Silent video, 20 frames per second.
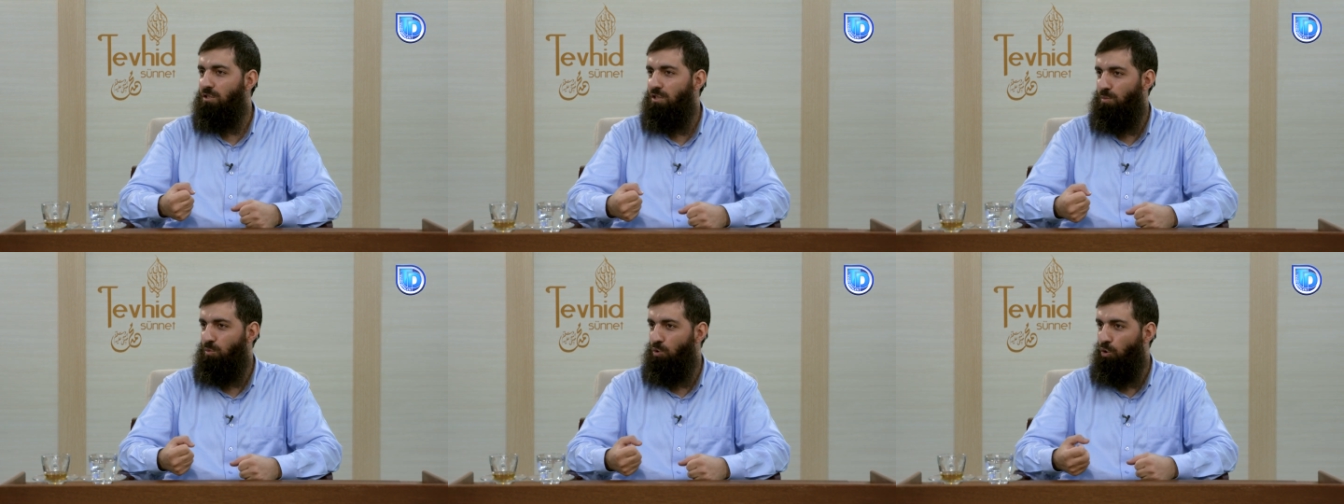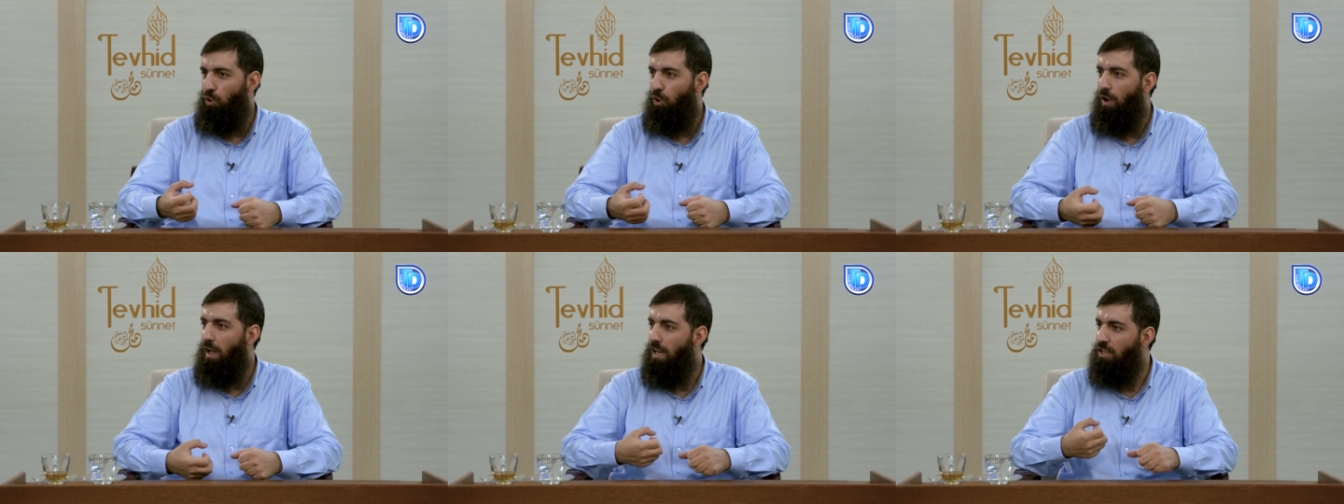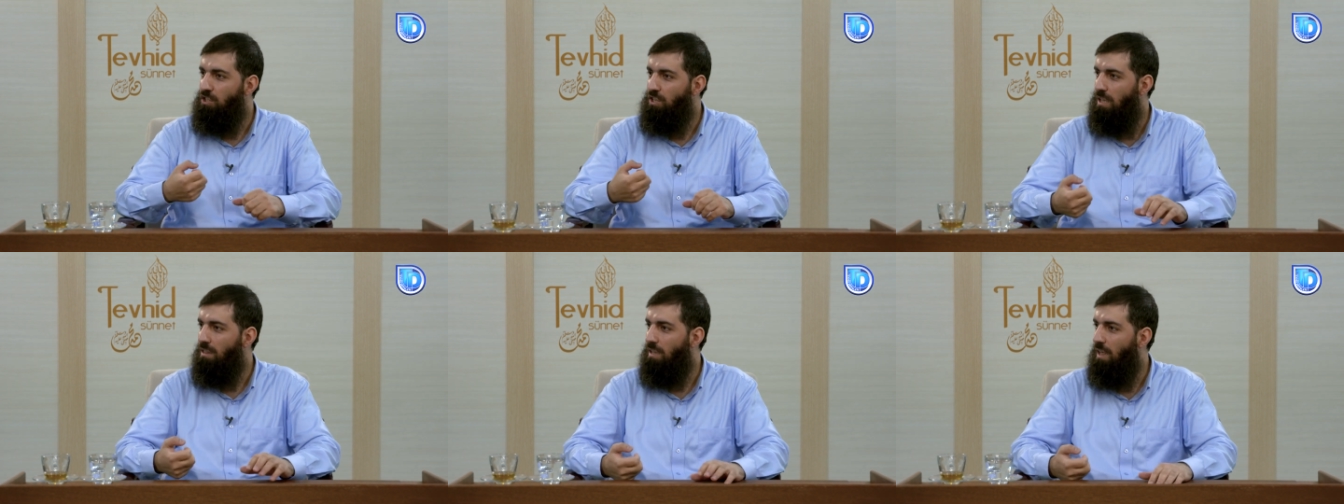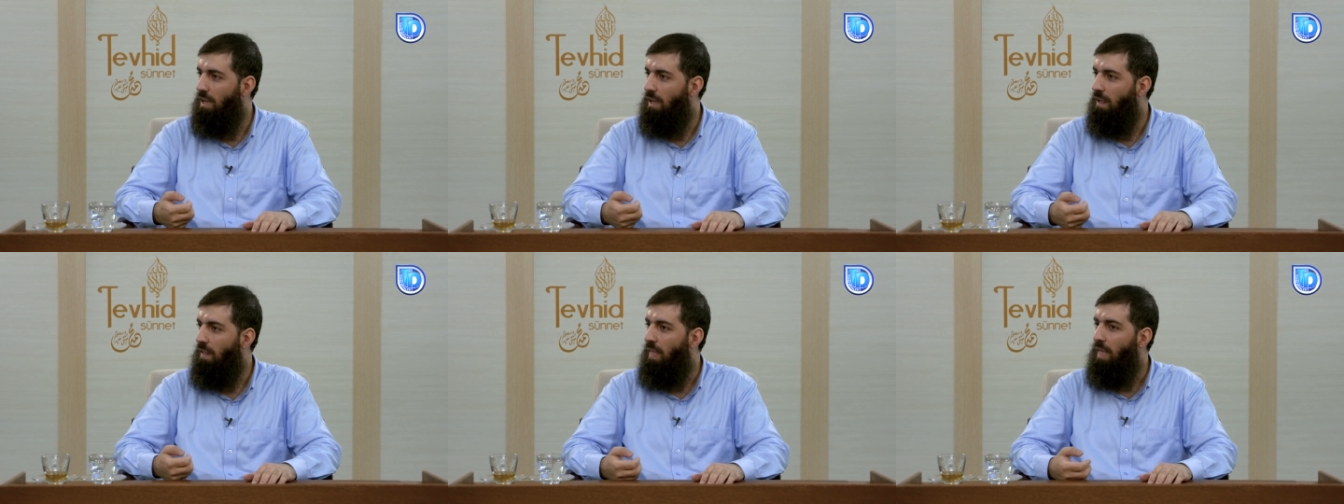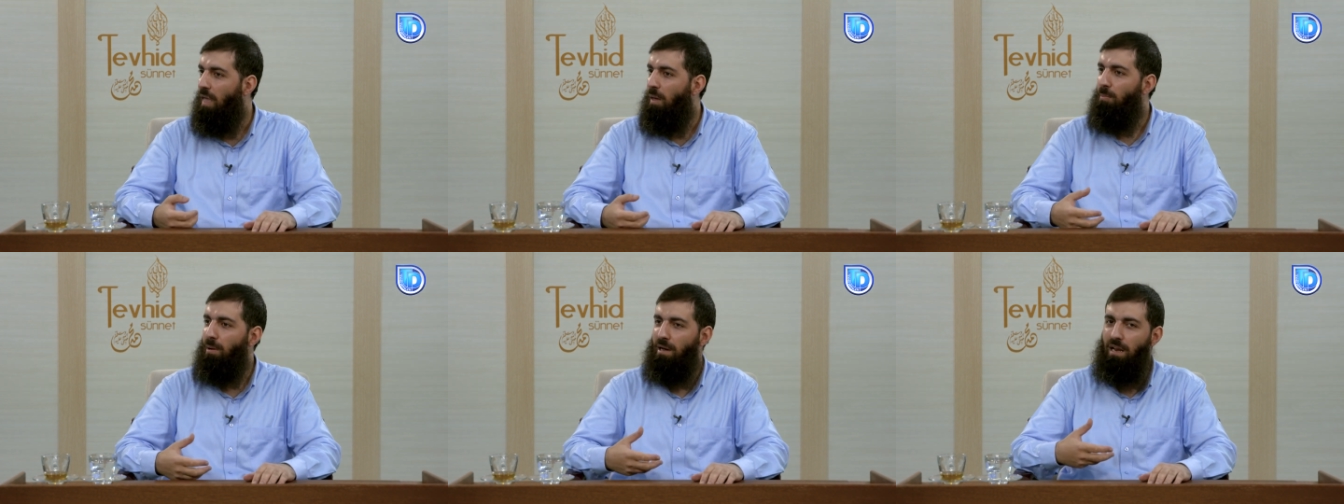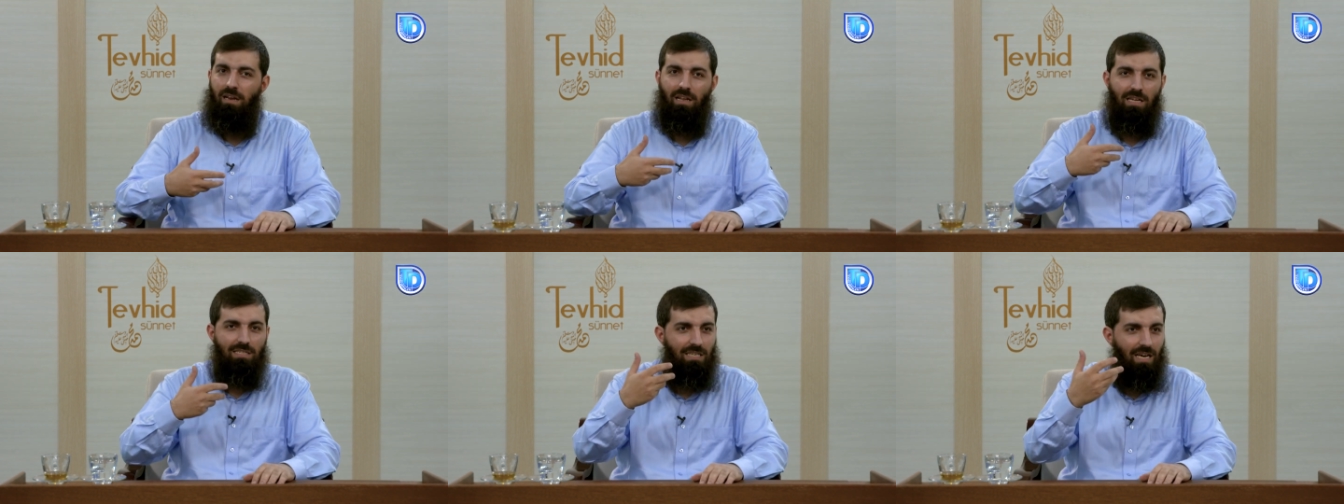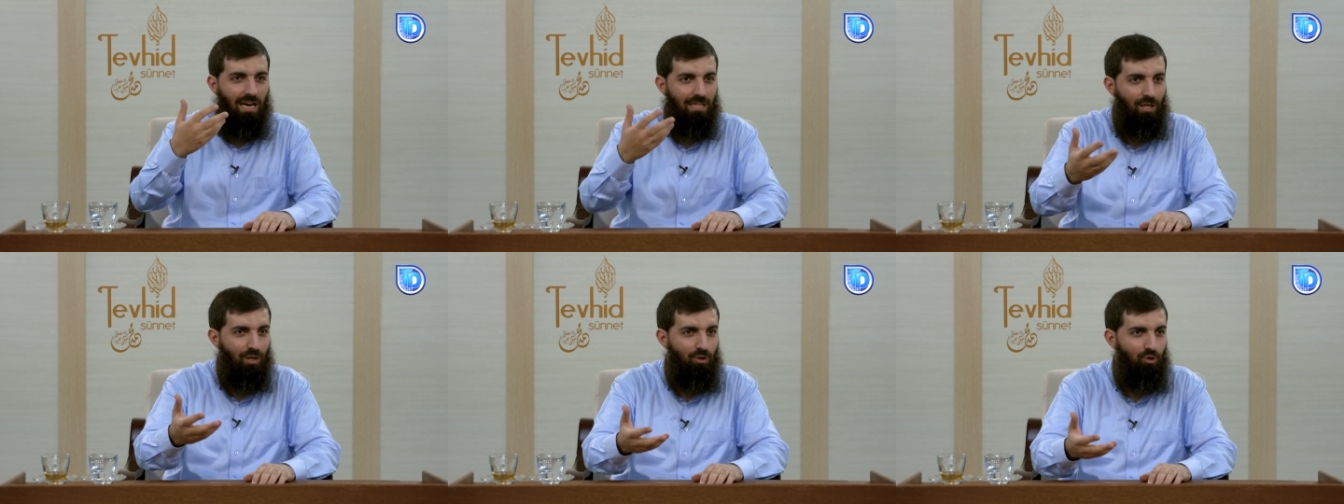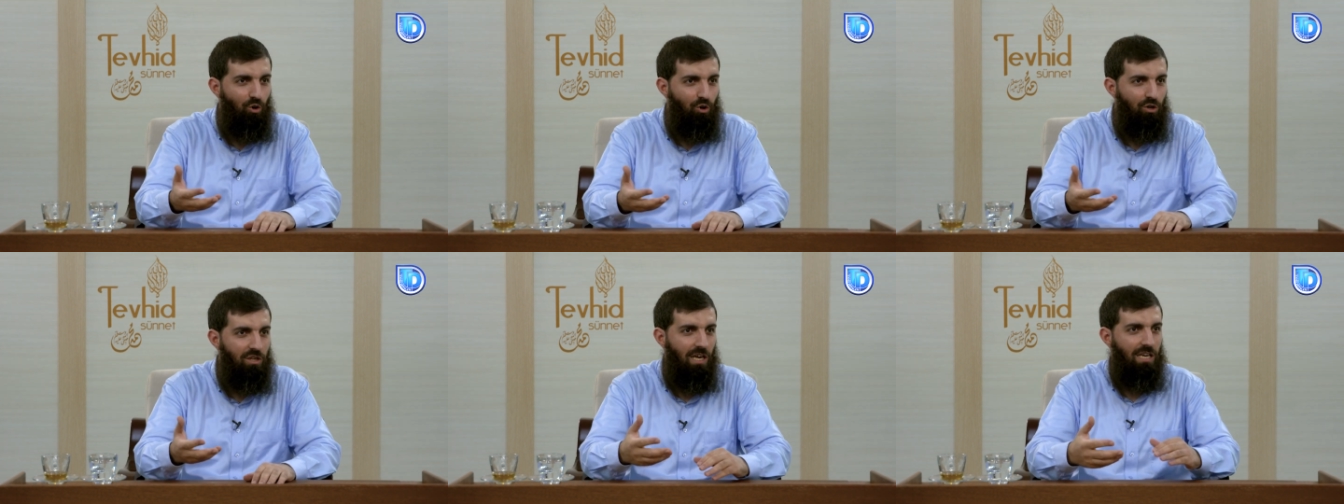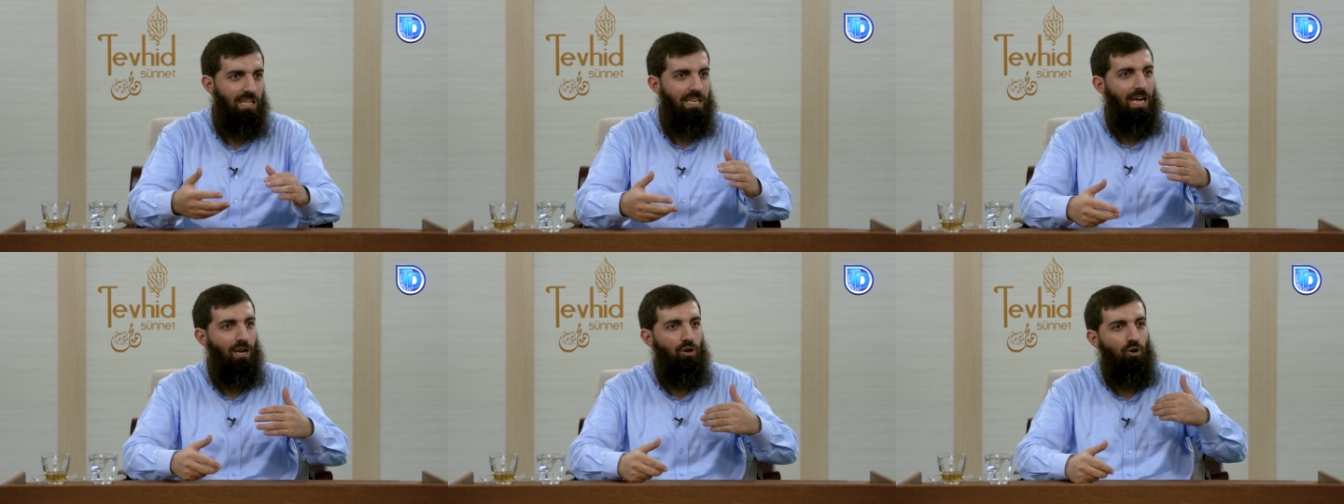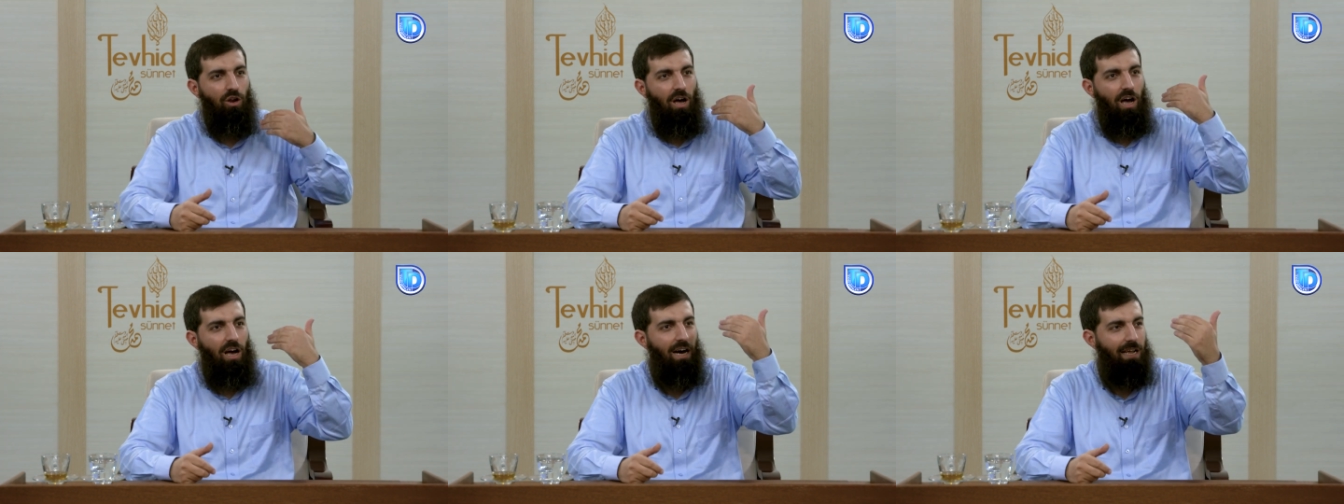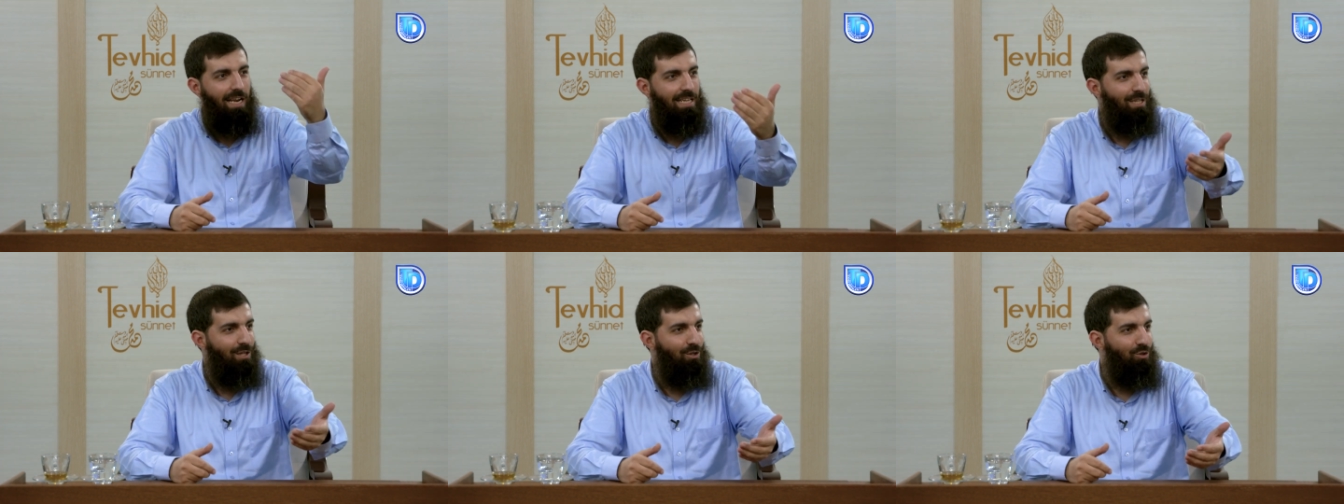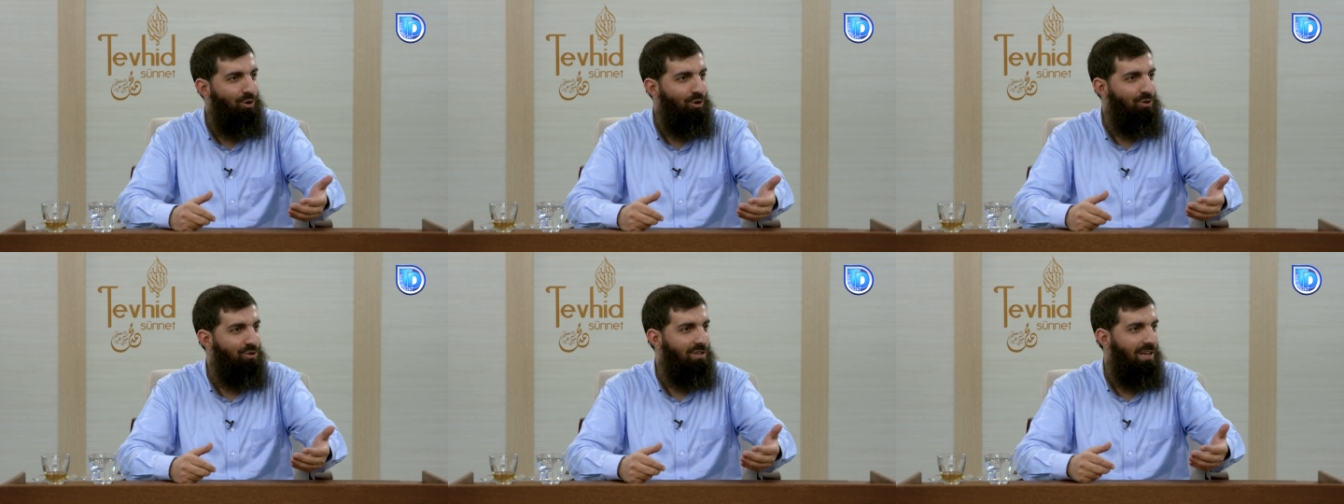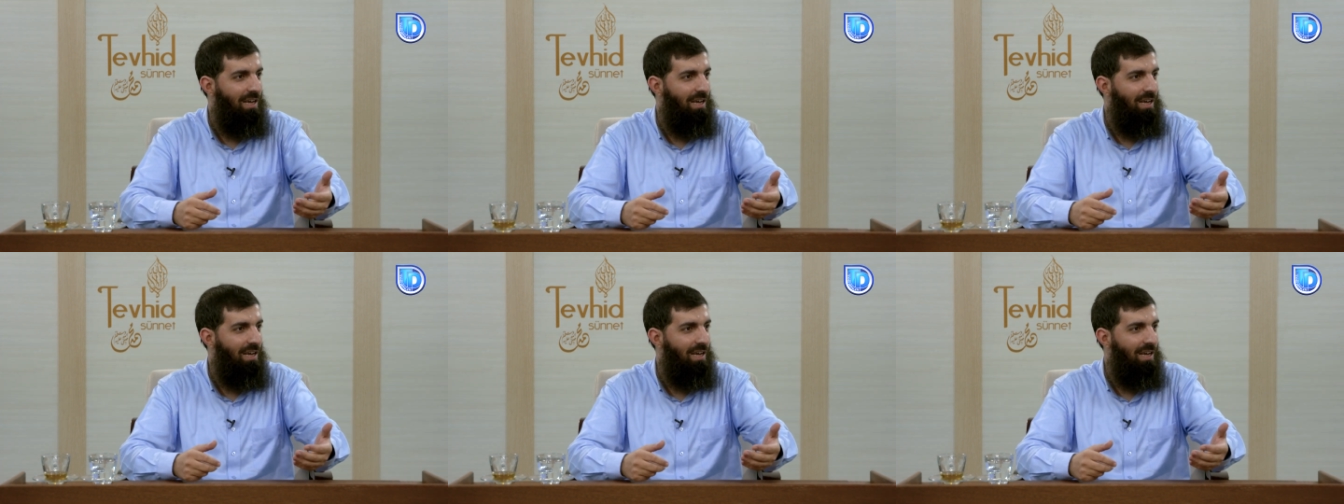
şimdi o heyecanla bana nasihat ediyor, yeri geliyor hakaret ediyor.